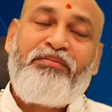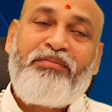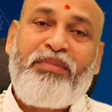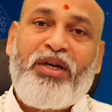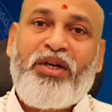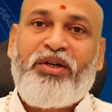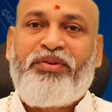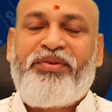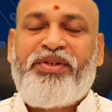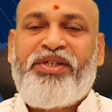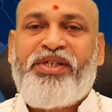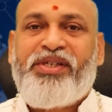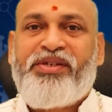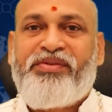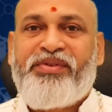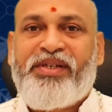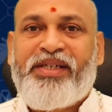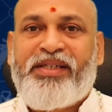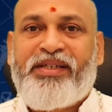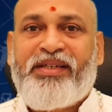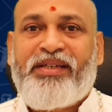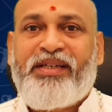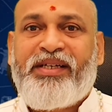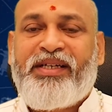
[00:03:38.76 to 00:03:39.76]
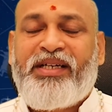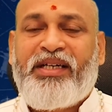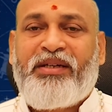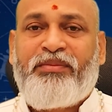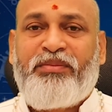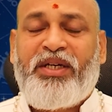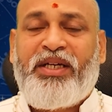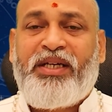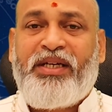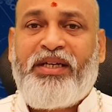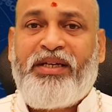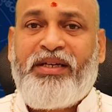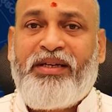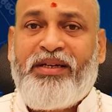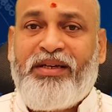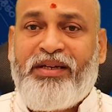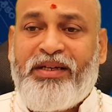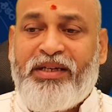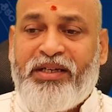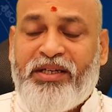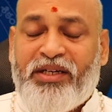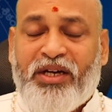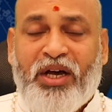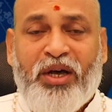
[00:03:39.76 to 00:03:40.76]
మరొక విషయం ఏంటంటే ఇక్కడ మరి
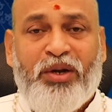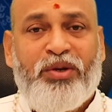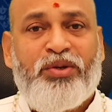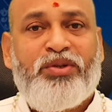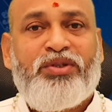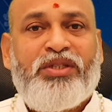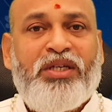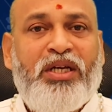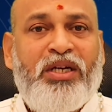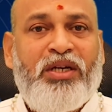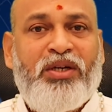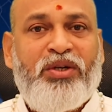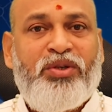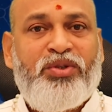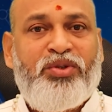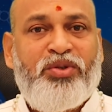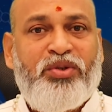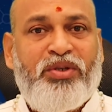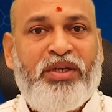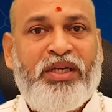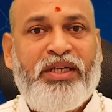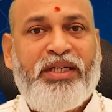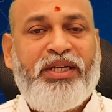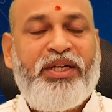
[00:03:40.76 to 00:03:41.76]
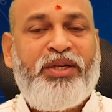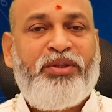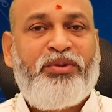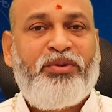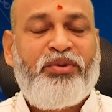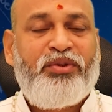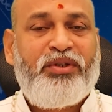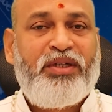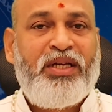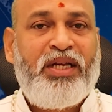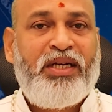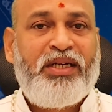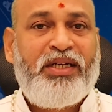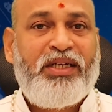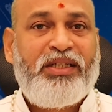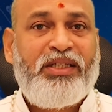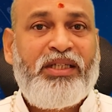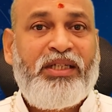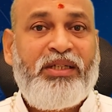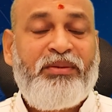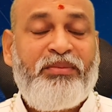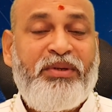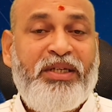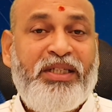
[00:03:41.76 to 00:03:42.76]
ఈ ఆరో స్థానంలో శుక్రకేతులు ఉన్నారు
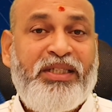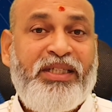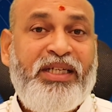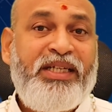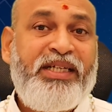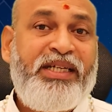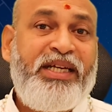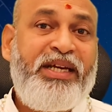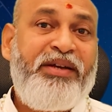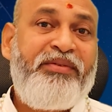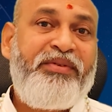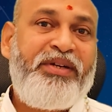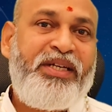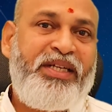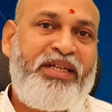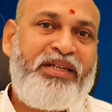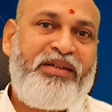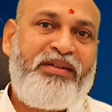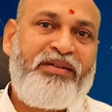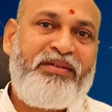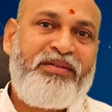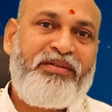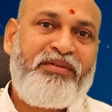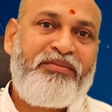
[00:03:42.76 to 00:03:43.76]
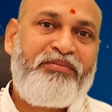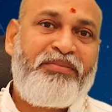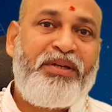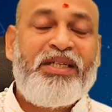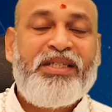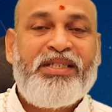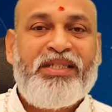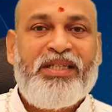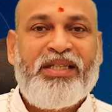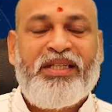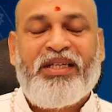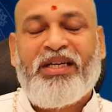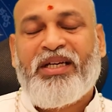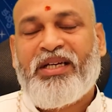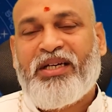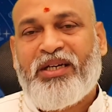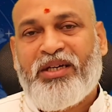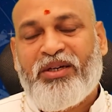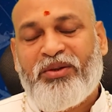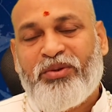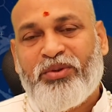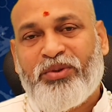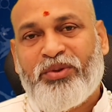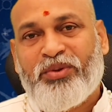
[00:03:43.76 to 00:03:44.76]
కదండి మరి దీనికి ఏమిటి పరిస్థితి అని
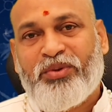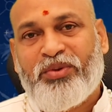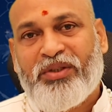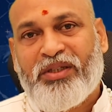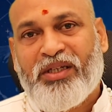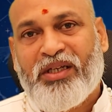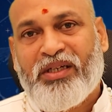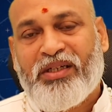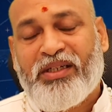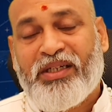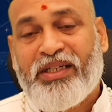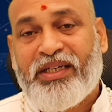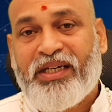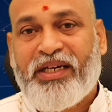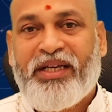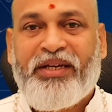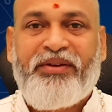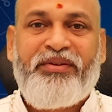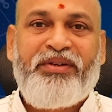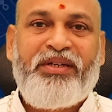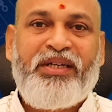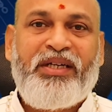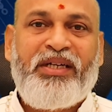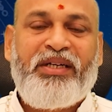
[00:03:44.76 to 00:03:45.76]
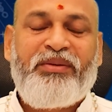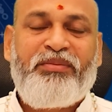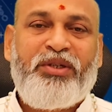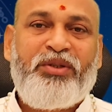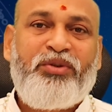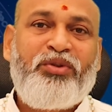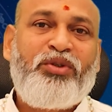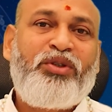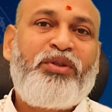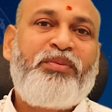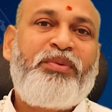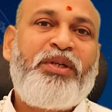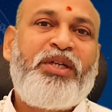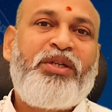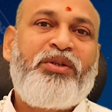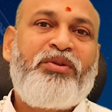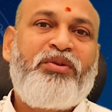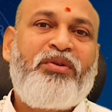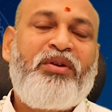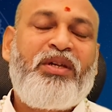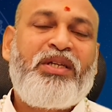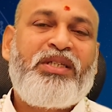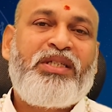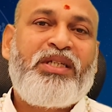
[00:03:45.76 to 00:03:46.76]
అడుగుతూ ఉంటారు ఇక్కడ ఏమిటంటే మీరు
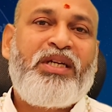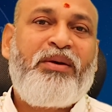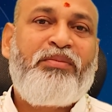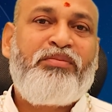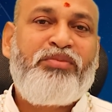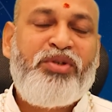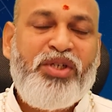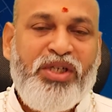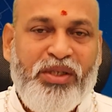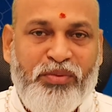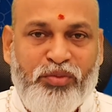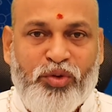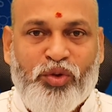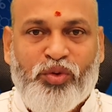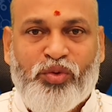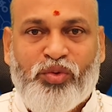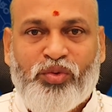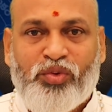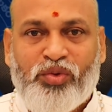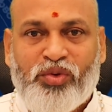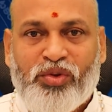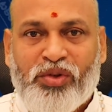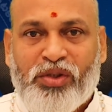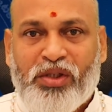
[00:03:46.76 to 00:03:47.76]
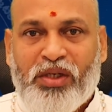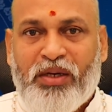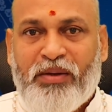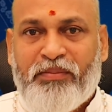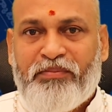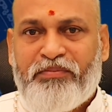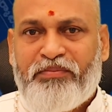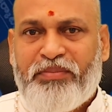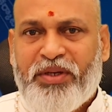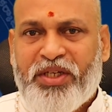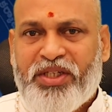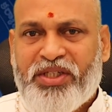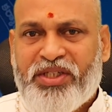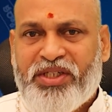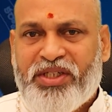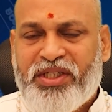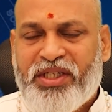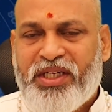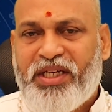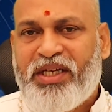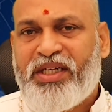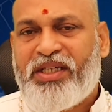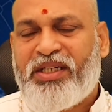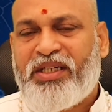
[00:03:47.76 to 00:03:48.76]
గుర్తుపెట్టుకోవాల్సిన అంశము
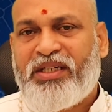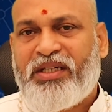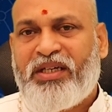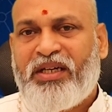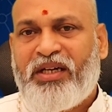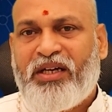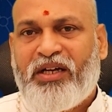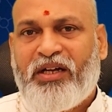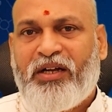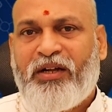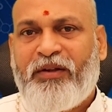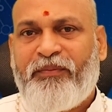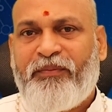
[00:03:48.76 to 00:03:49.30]
ప్రత్యేకంగా